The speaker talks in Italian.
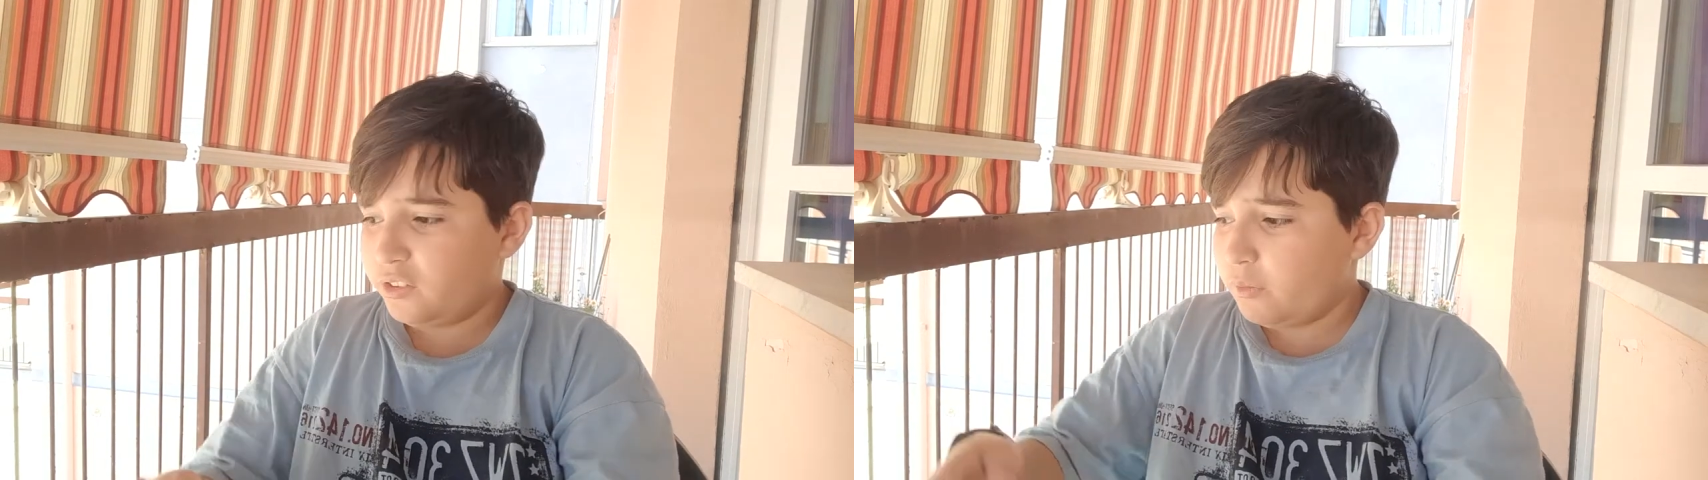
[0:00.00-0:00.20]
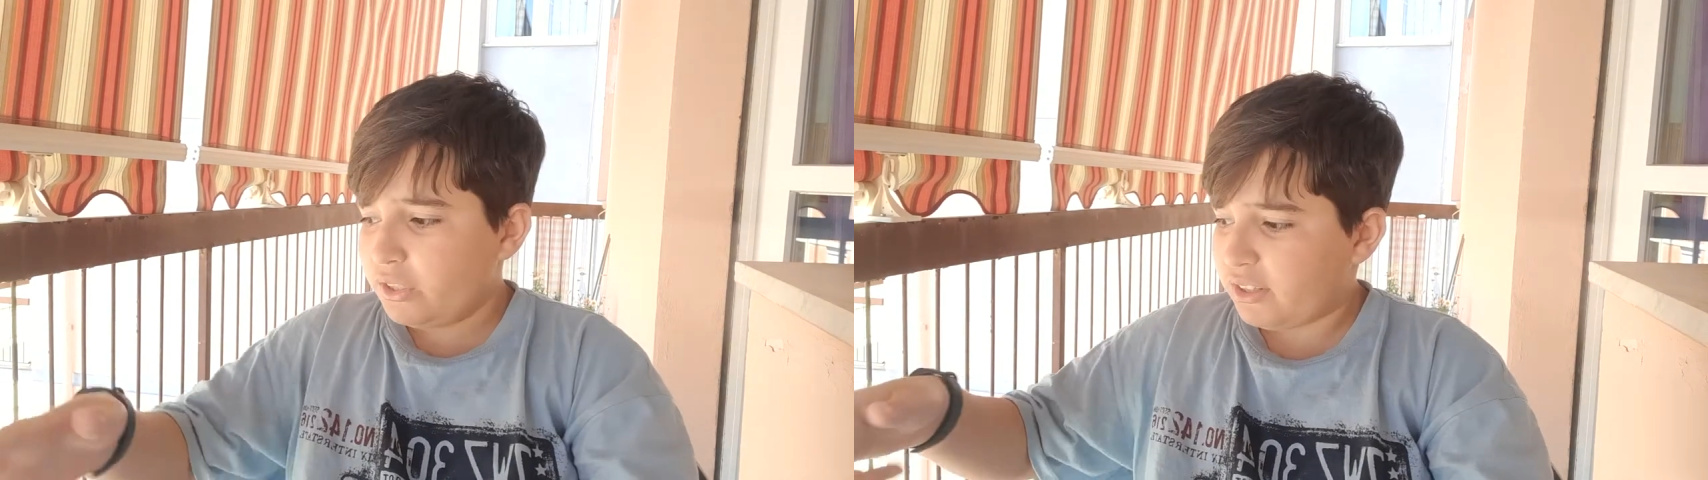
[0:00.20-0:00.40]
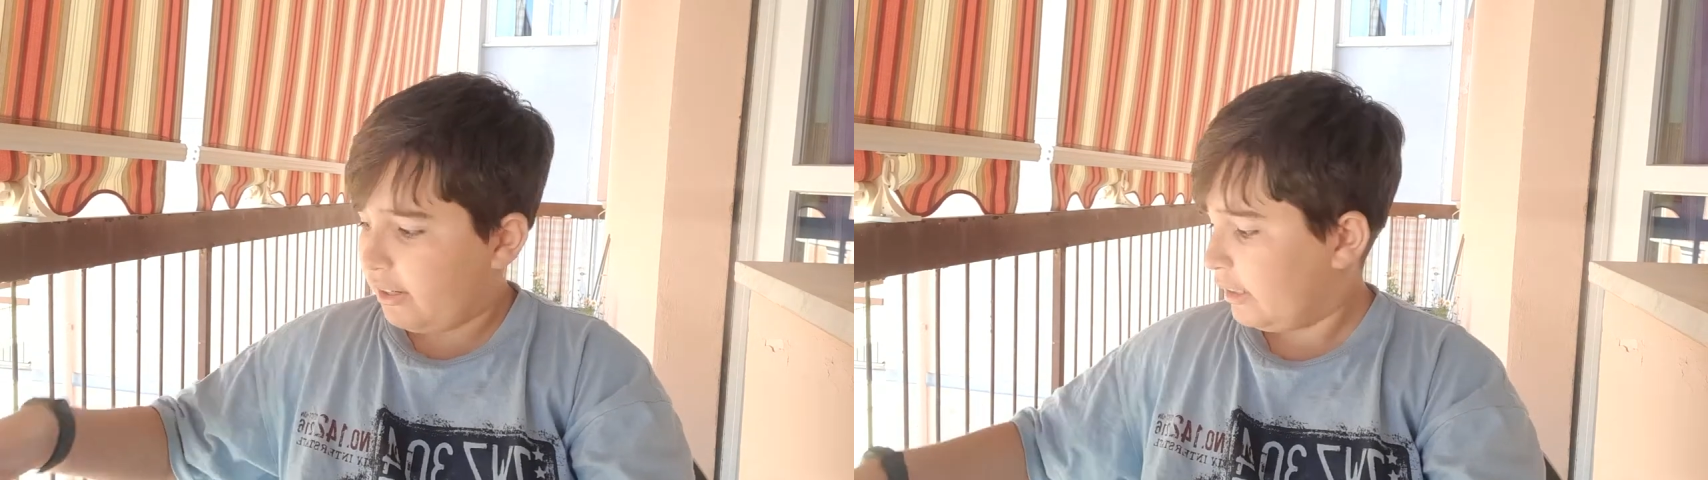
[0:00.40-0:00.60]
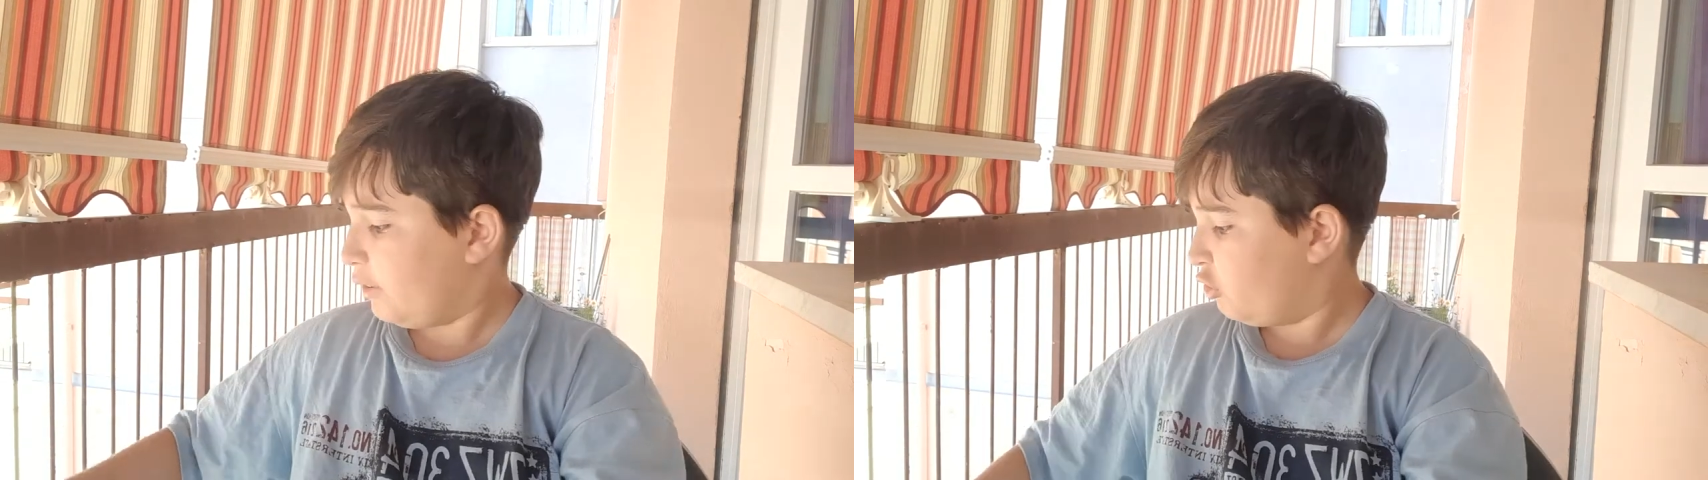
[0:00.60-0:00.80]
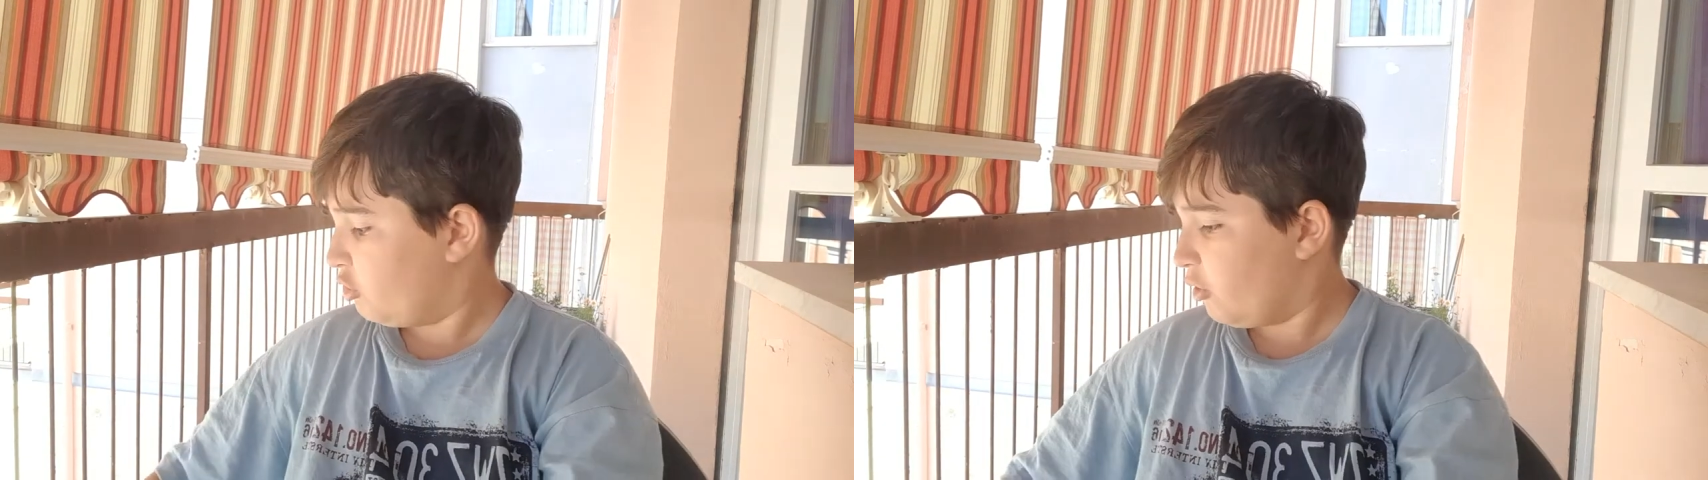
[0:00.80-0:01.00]
se vedete anche
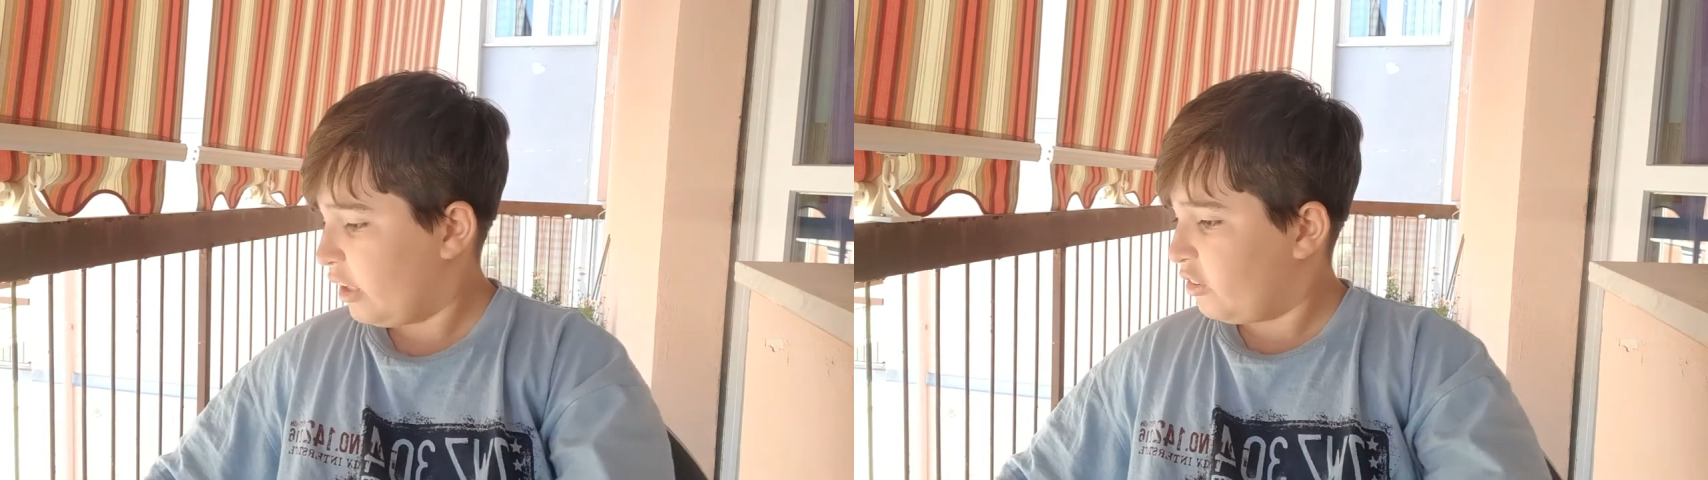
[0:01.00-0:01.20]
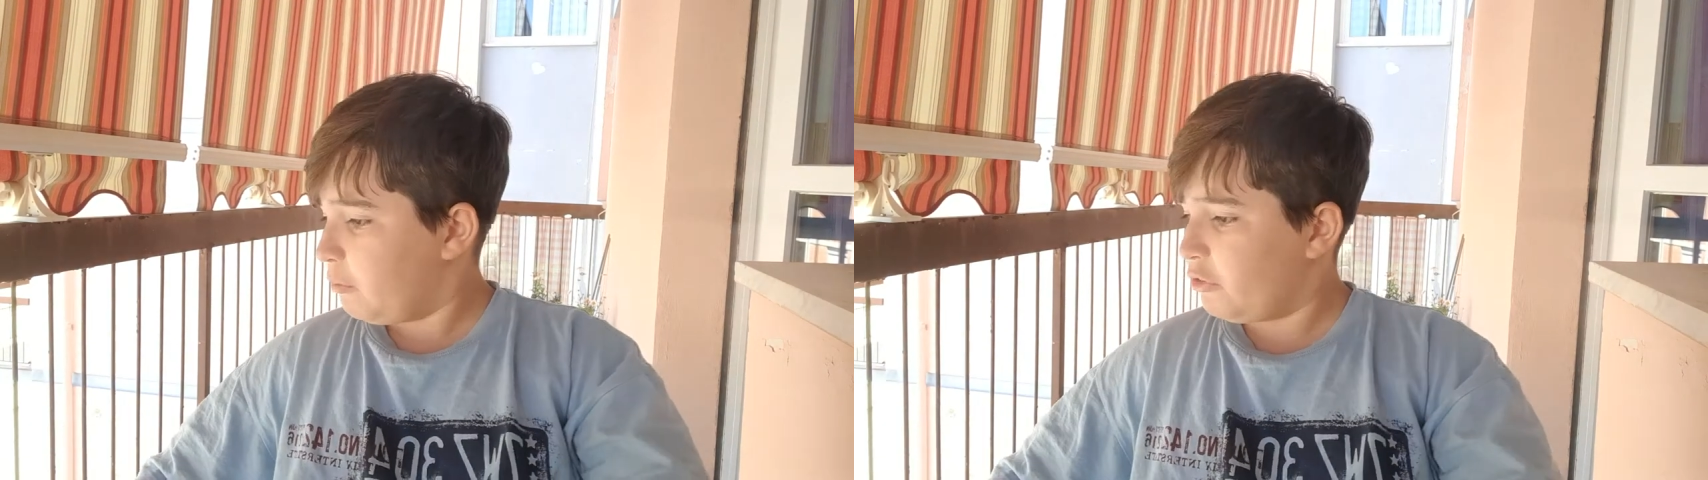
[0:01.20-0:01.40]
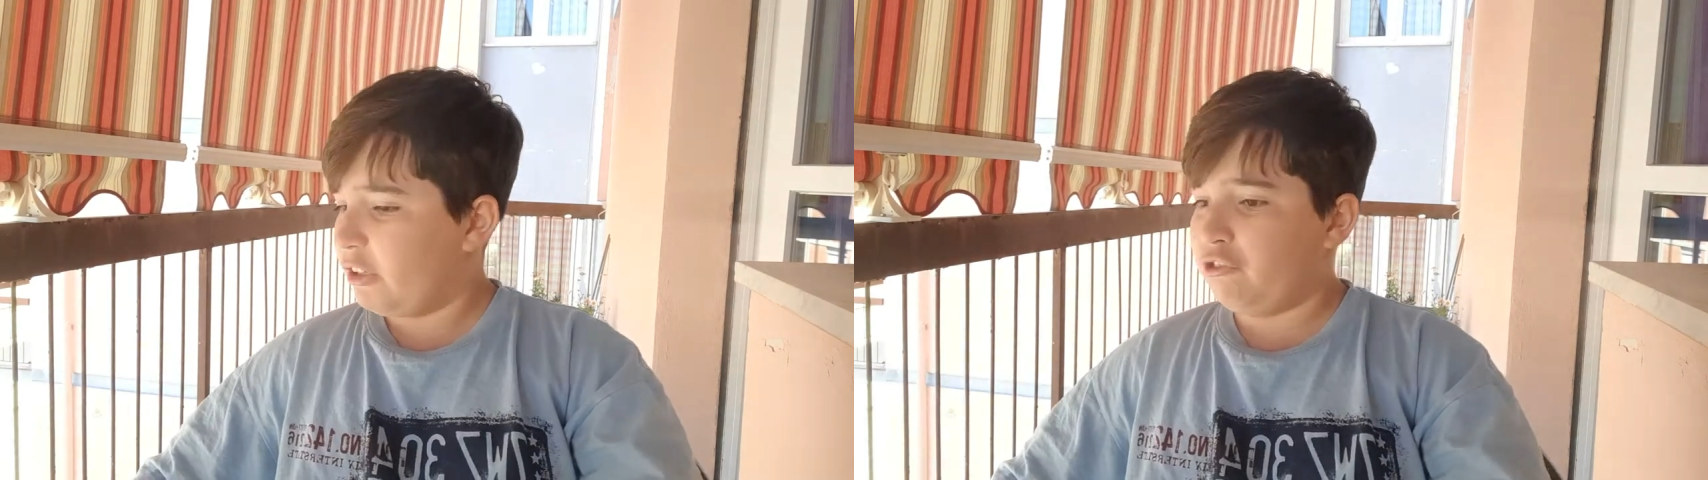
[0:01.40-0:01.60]
sotto casa vostra